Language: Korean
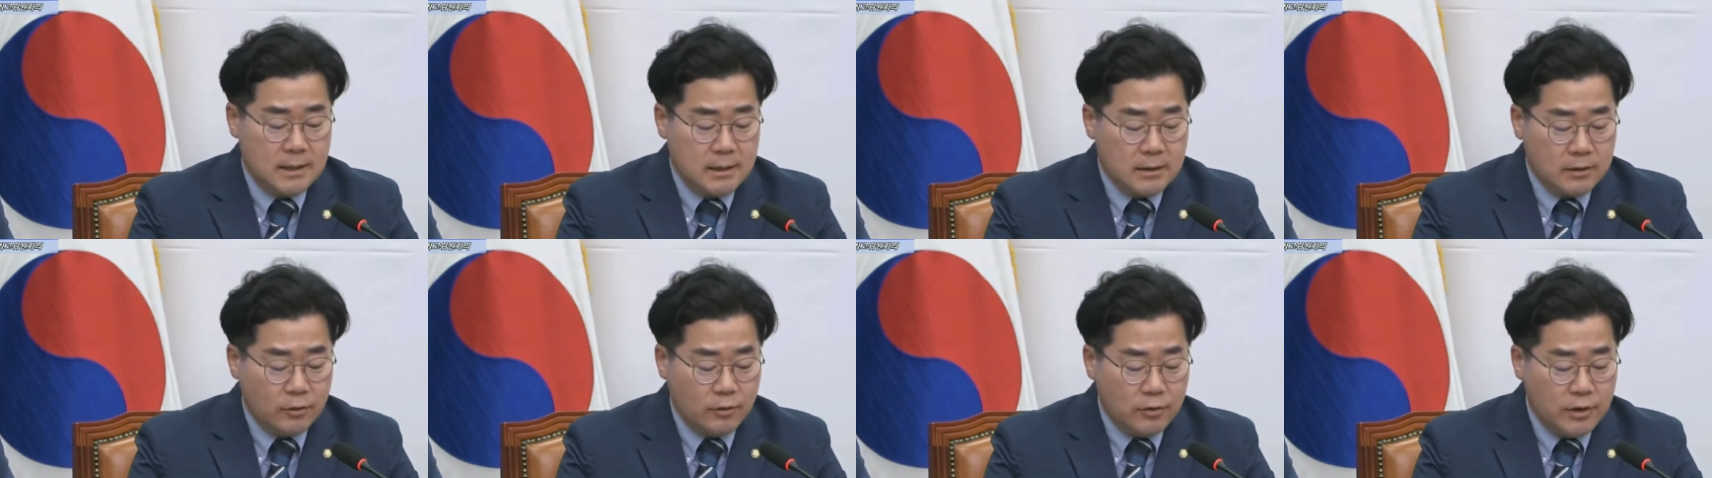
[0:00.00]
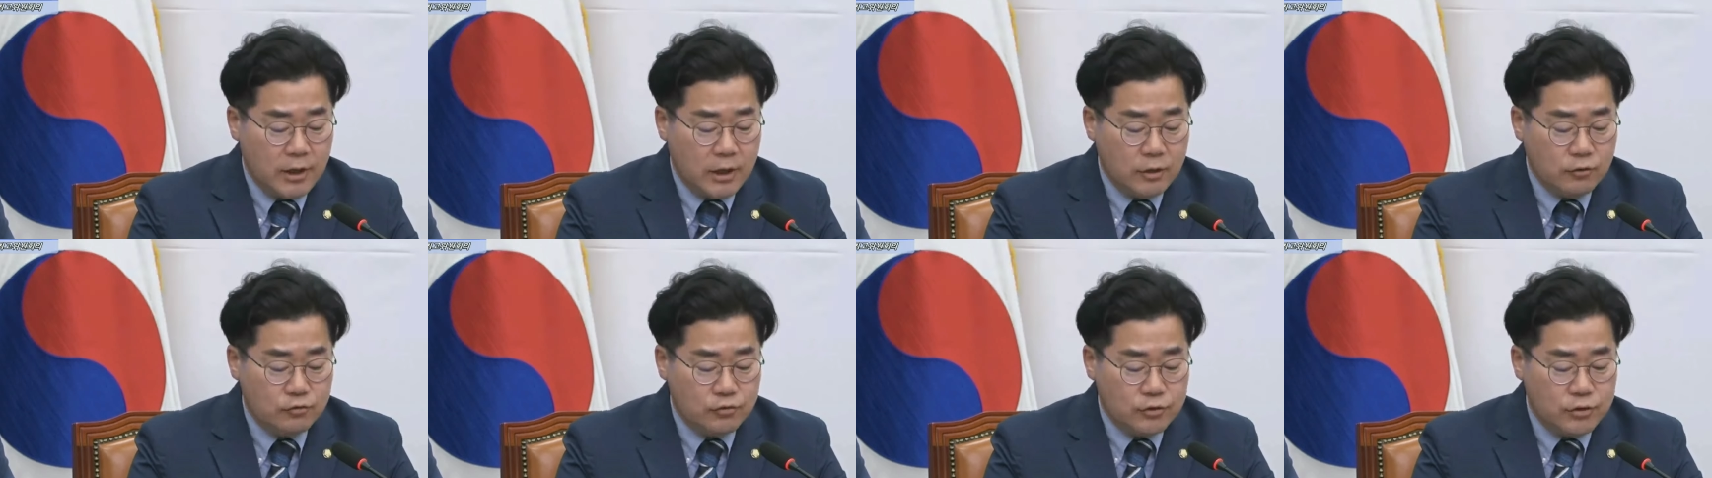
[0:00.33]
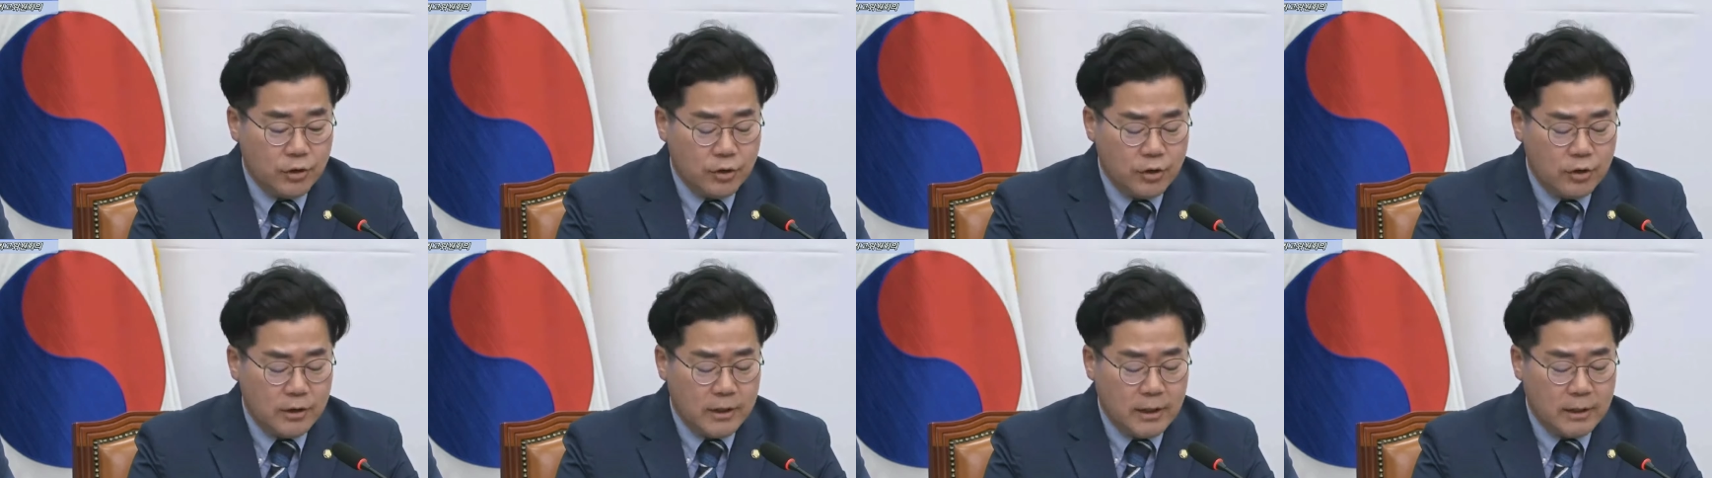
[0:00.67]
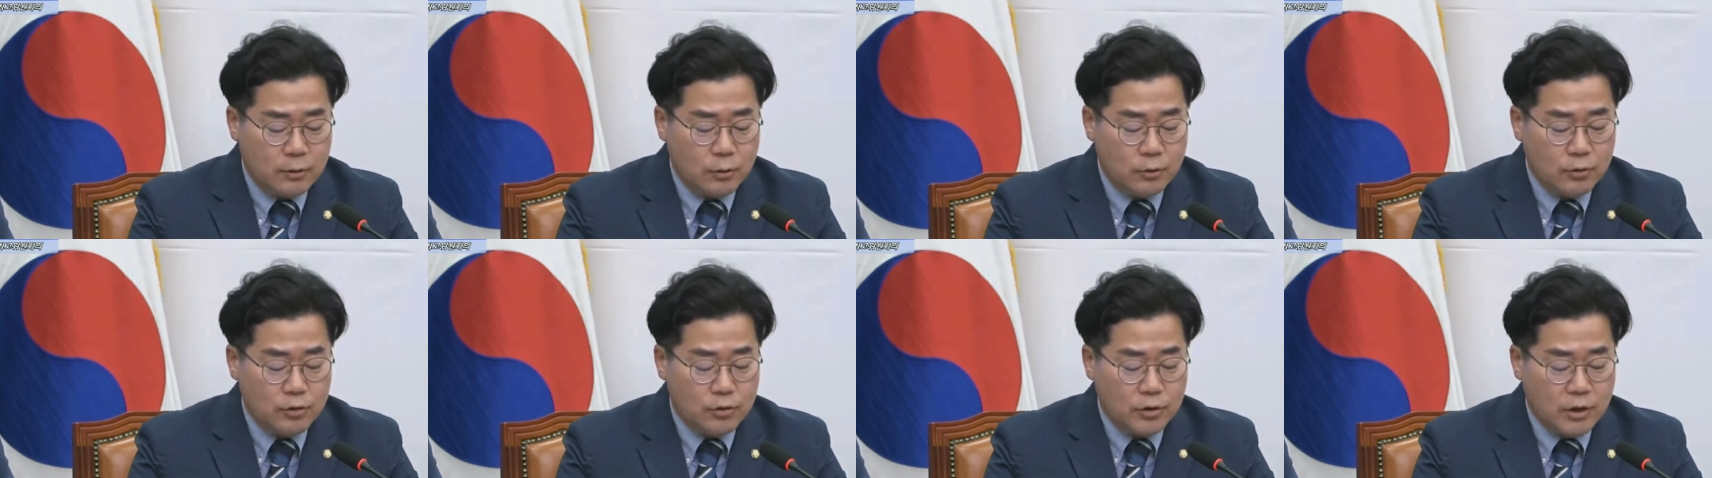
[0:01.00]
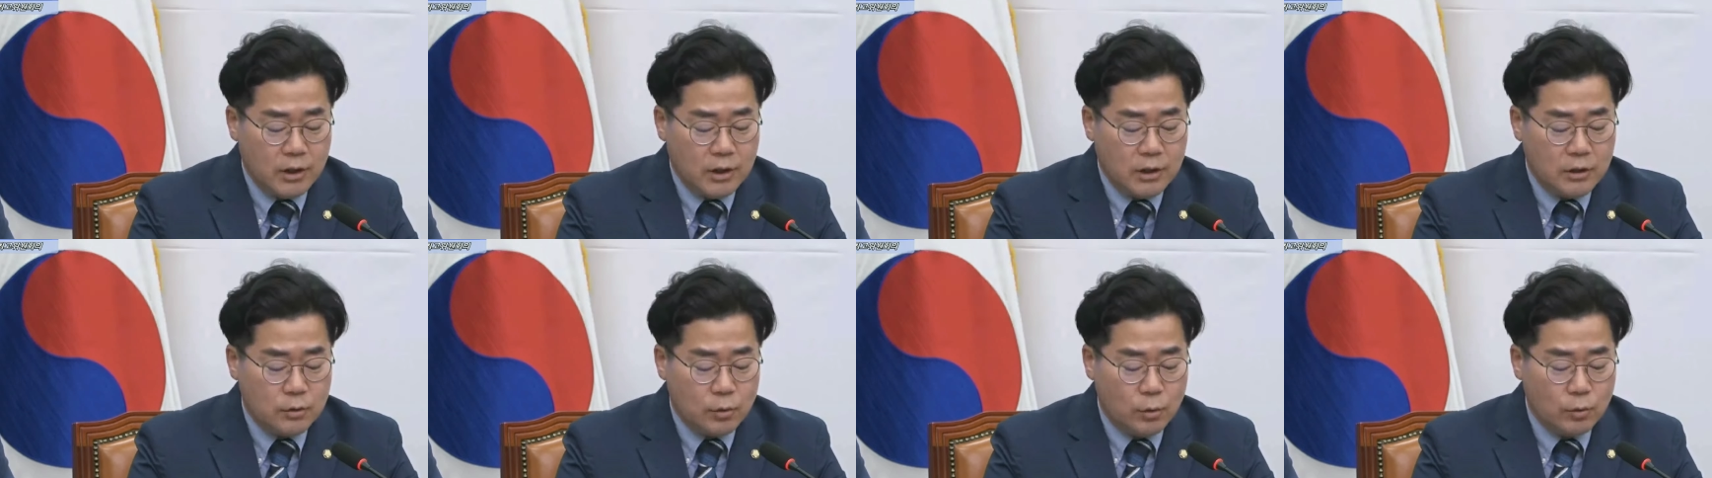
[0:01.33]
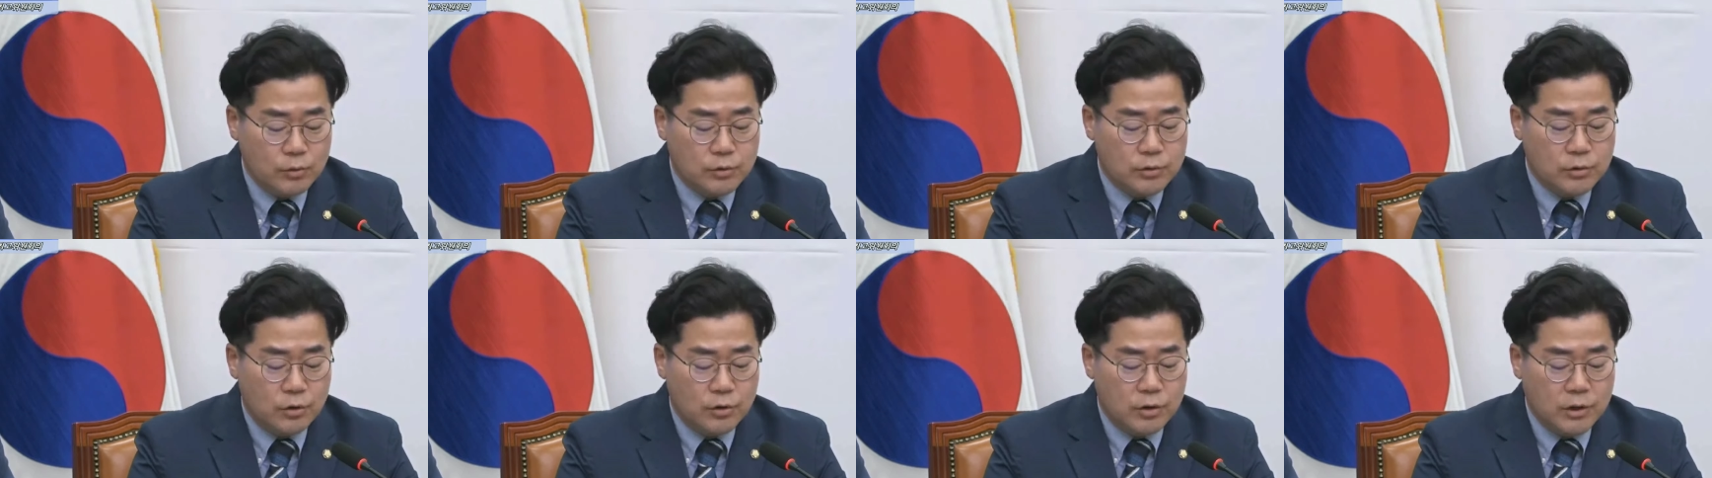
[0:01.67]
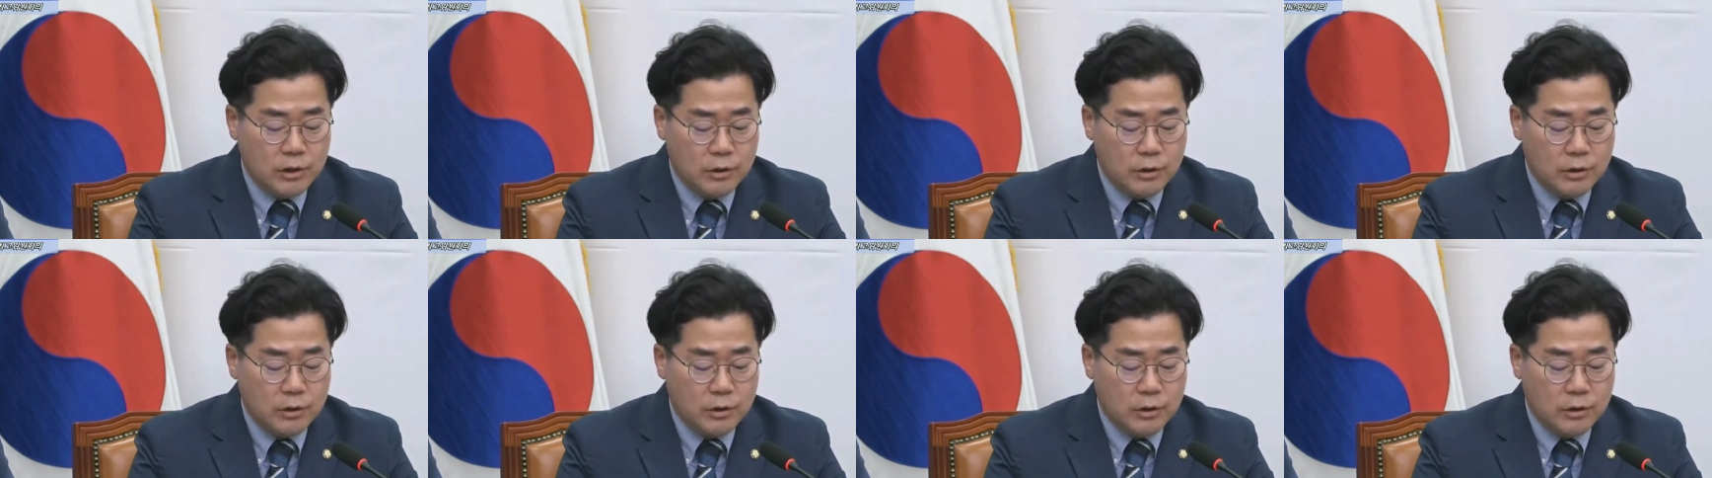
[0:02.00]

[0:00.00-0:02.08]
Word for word: 그런데 윤석열 대통령이 총선